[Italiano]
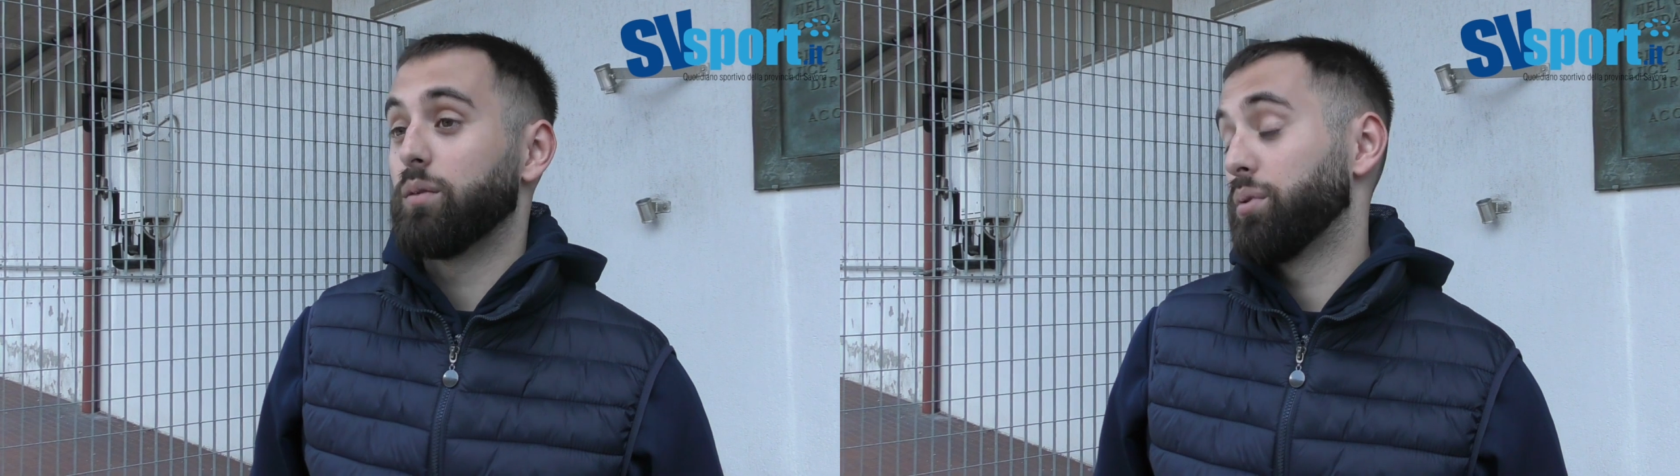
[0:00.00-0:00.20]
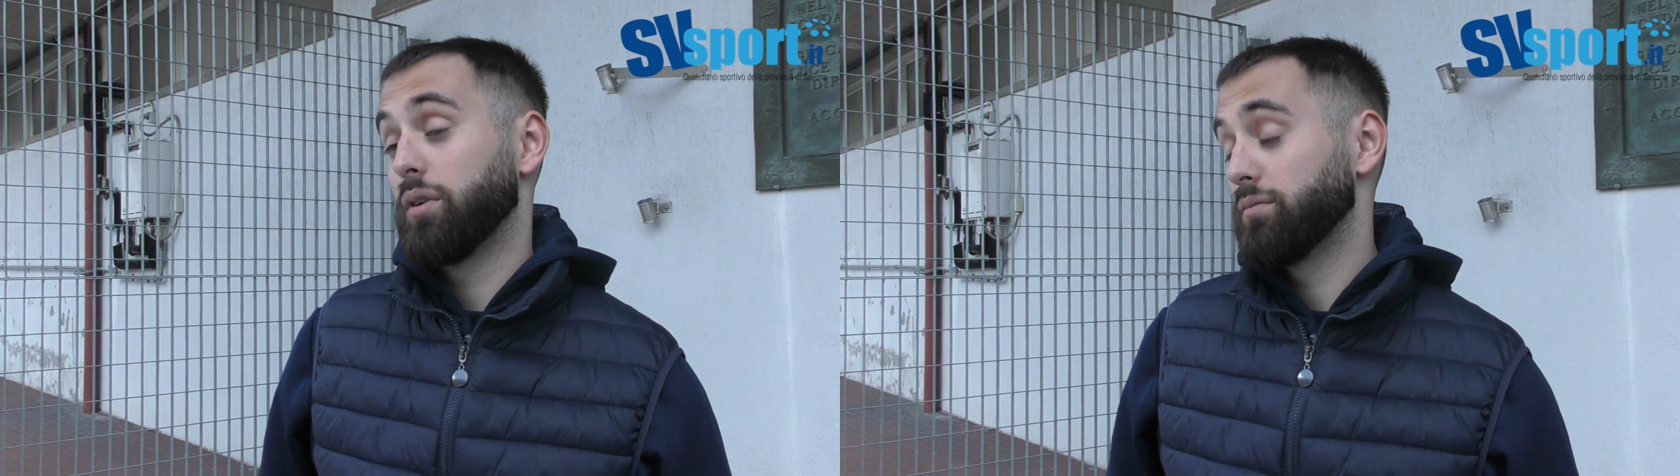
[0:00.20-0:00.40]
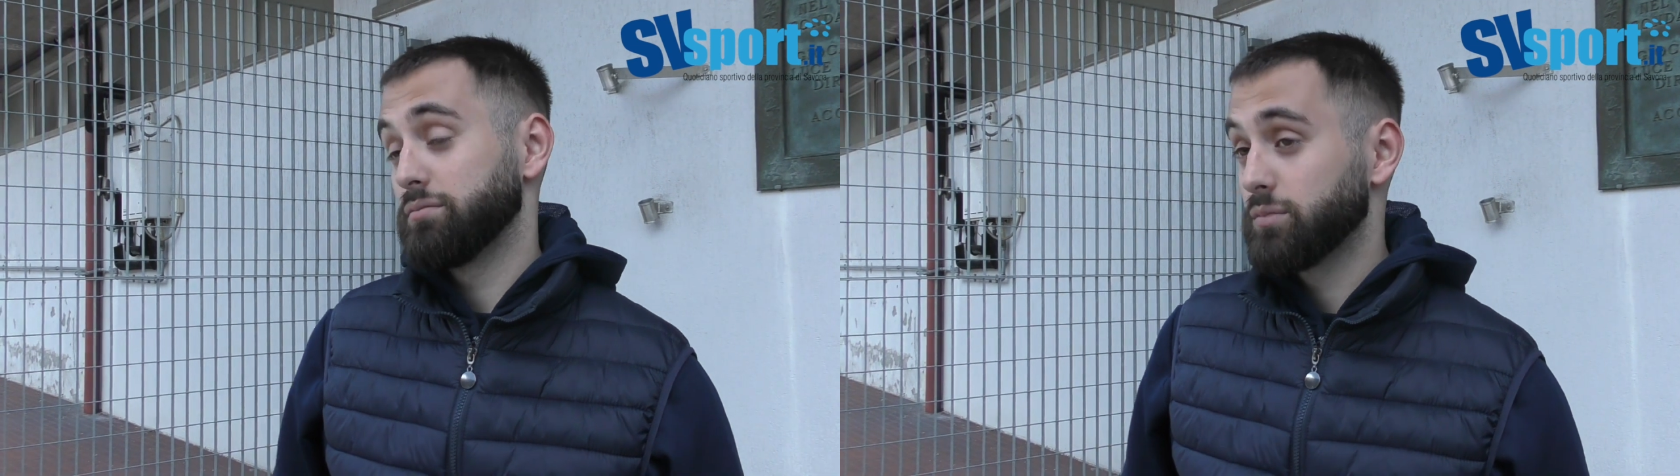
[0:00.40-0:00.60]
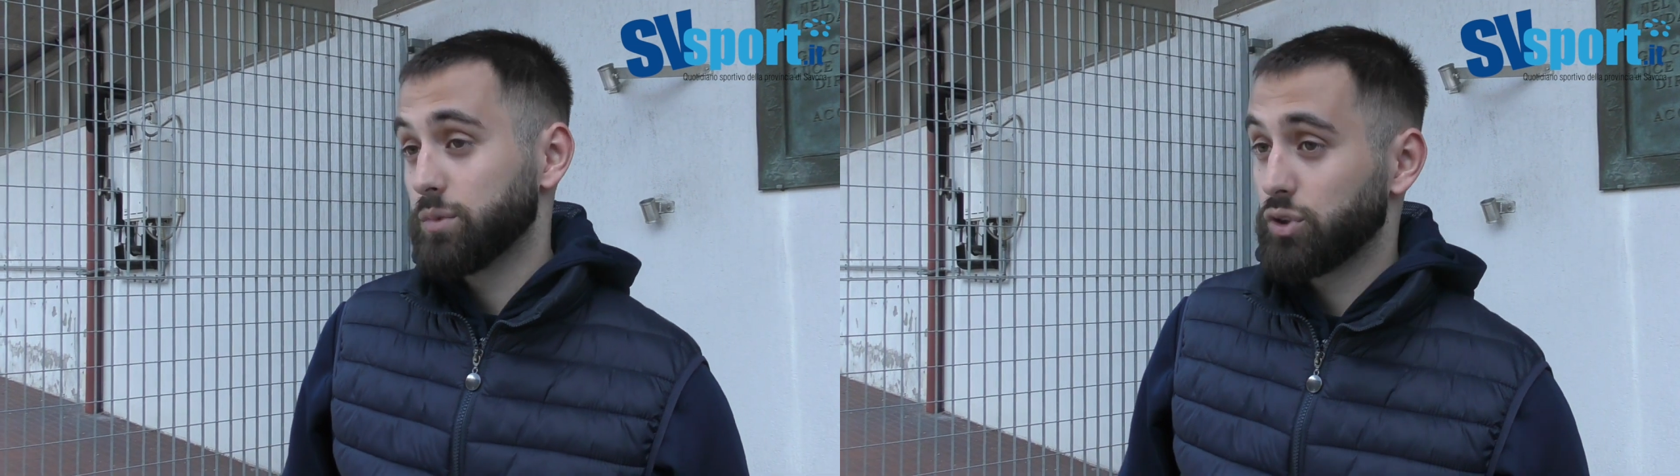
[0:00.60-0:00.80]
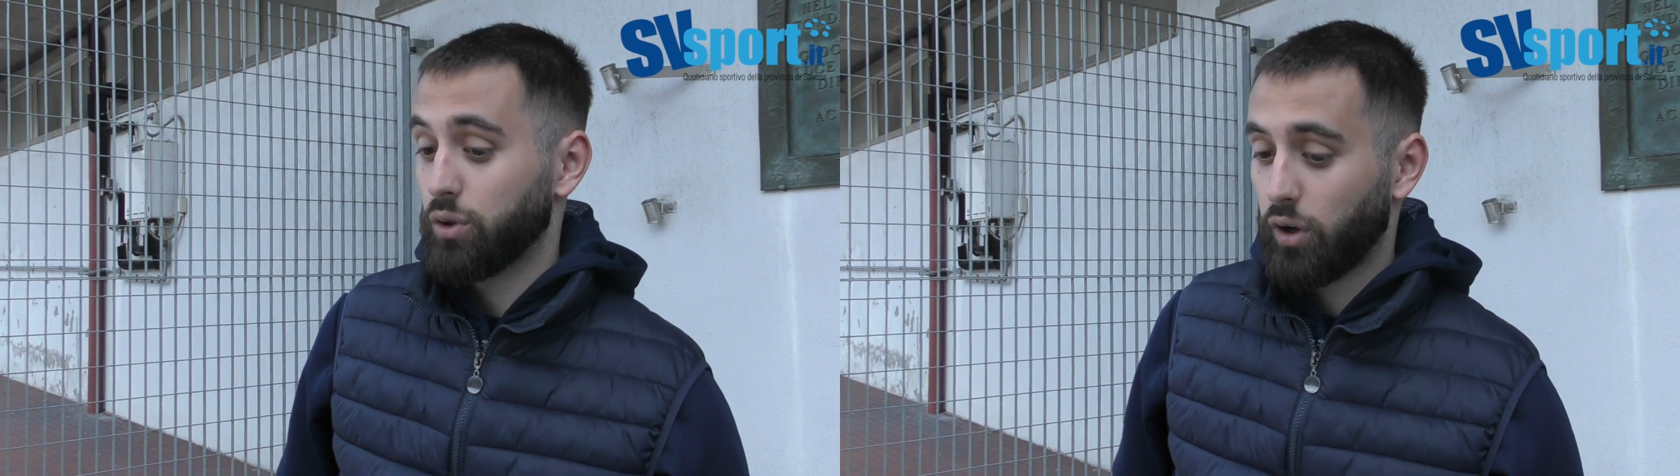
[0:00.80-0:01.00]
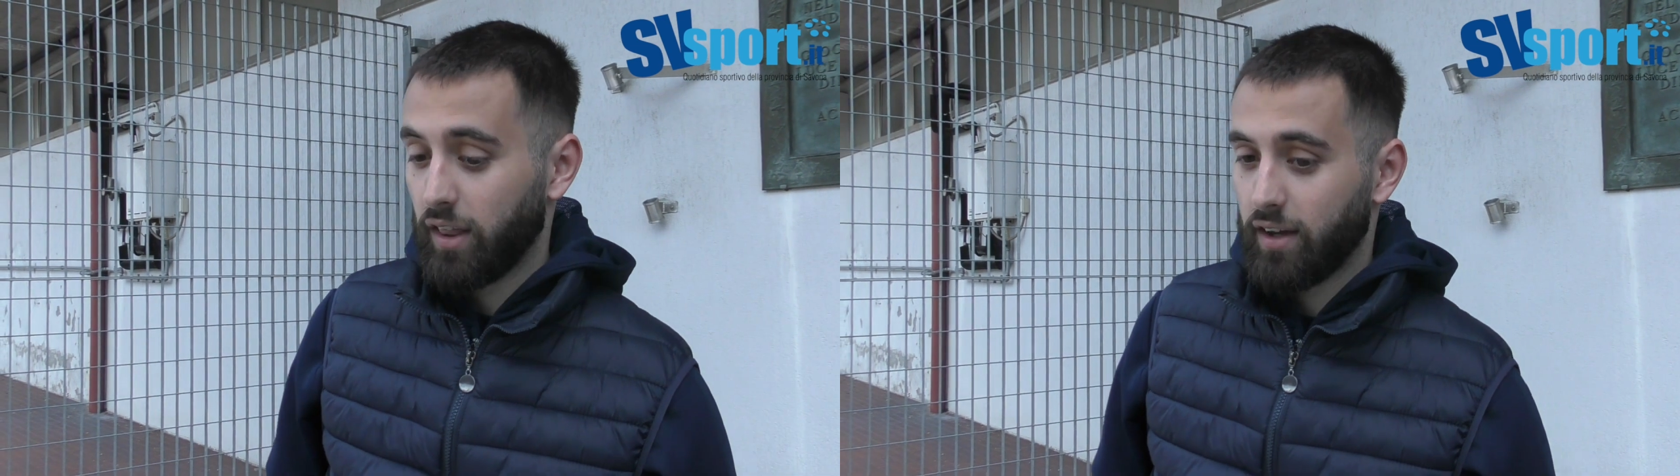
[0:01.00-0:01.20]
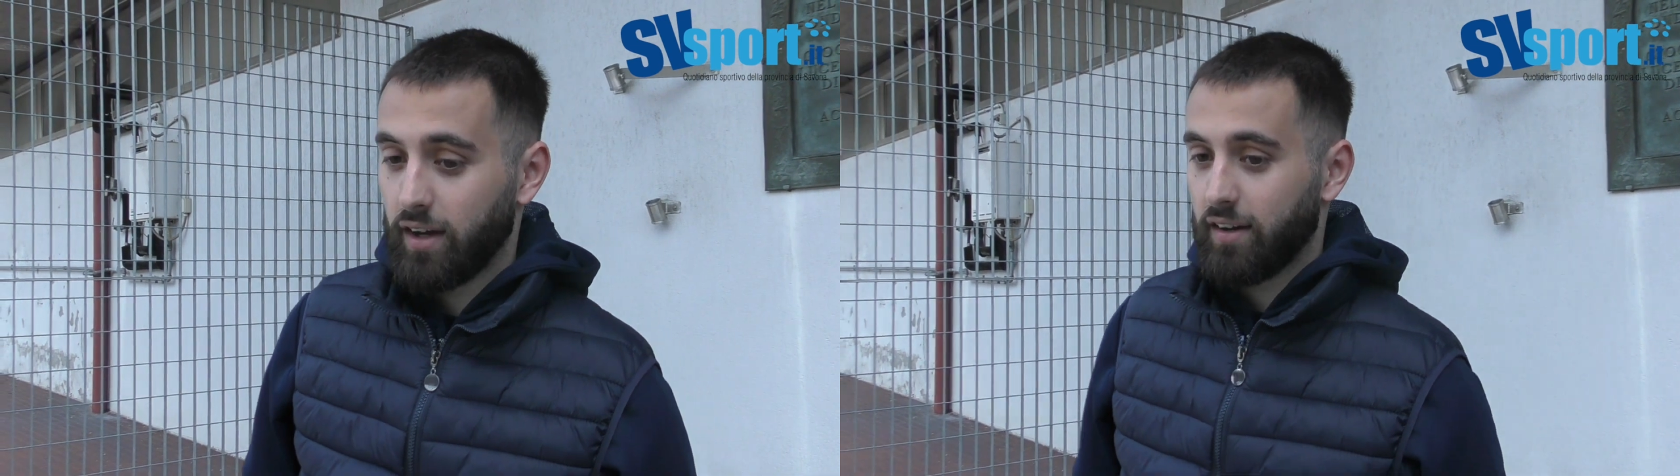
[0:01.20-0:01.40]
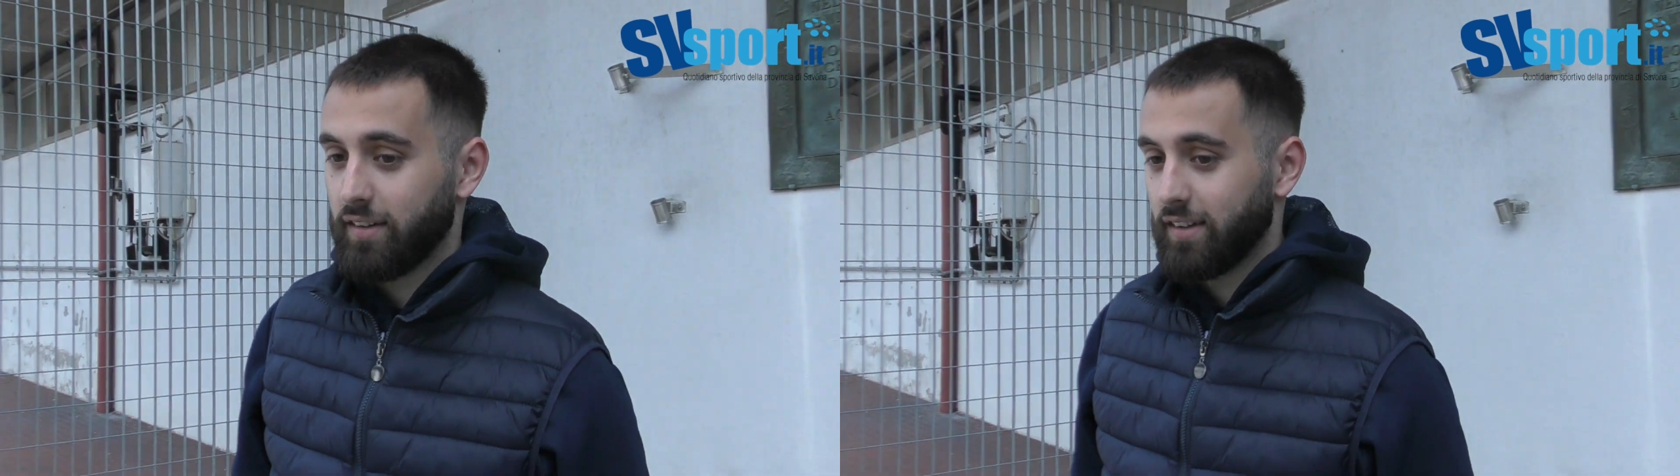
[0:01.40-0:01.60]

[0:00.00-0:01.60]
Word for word: po', sono ancora da...